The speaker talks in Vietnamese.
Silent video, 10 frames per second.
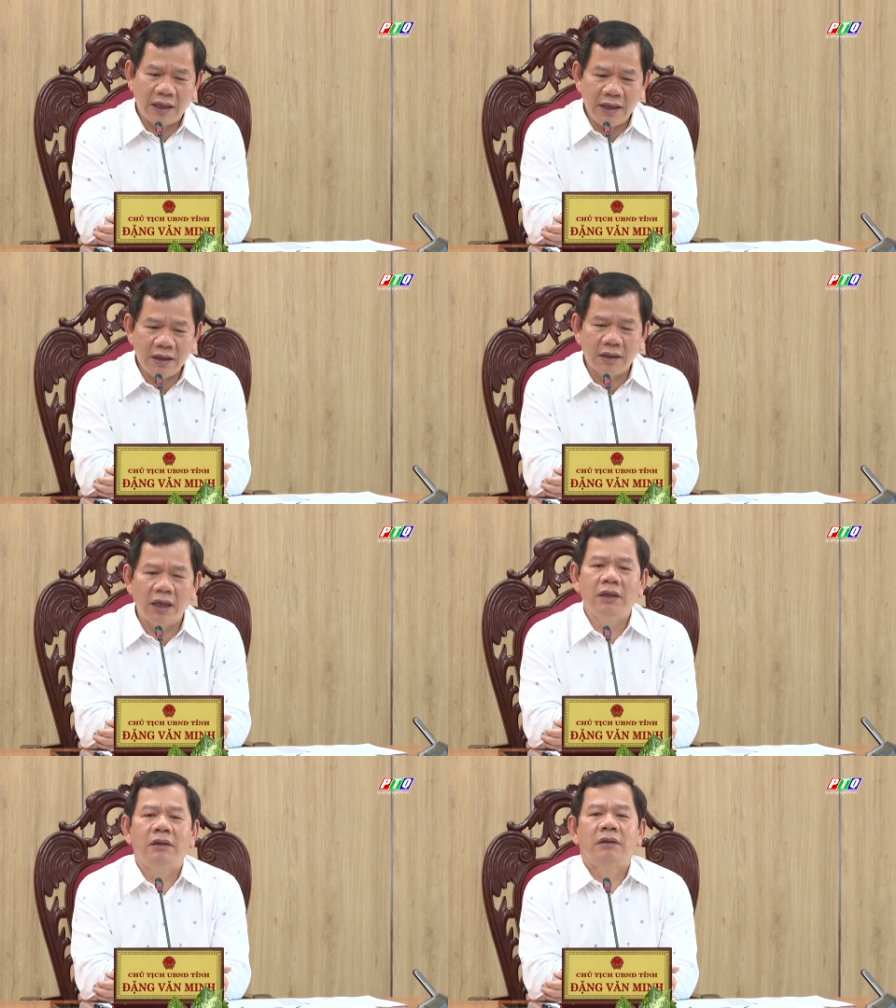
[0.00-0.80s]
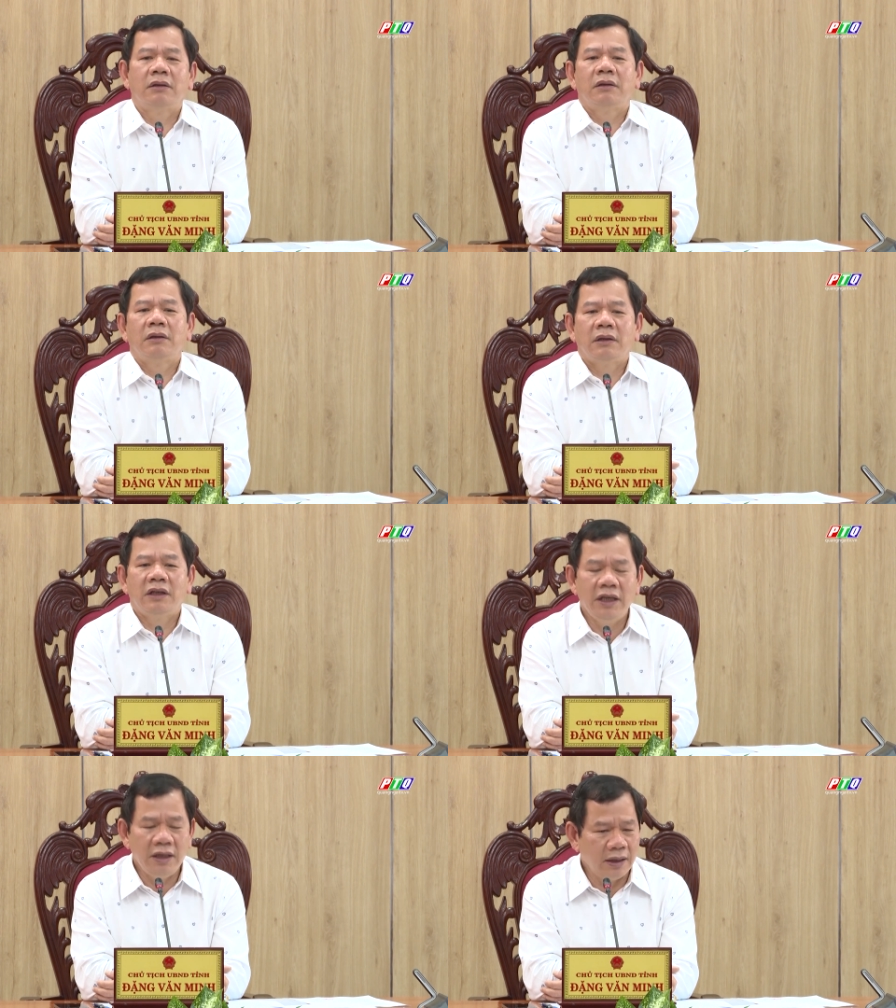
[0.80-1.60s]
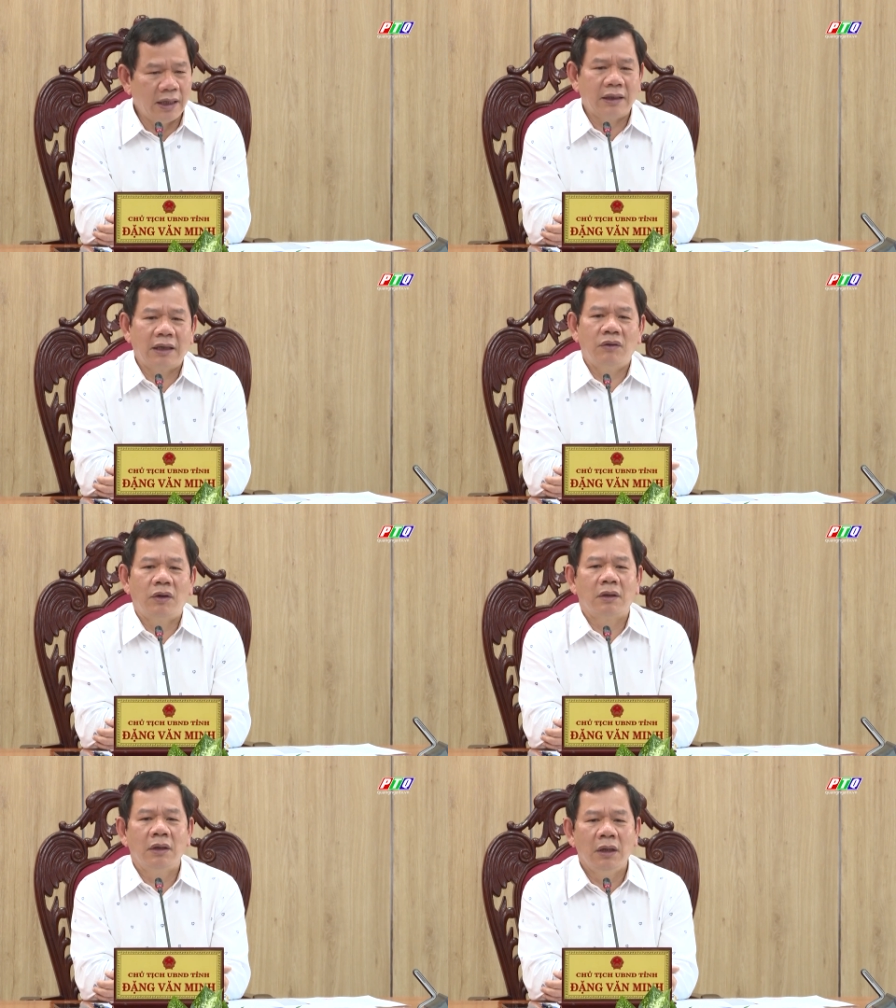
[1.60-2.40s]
tái định cư, di dời hạ tầng kỹ thuật